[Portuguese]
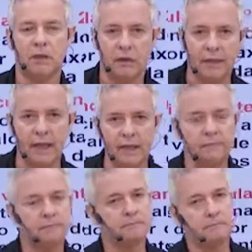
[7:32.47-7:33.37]

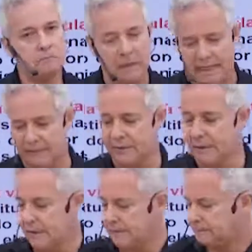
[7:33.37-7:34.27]
Ok?
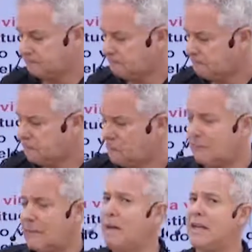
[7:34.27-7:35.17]
Maravilha! Mas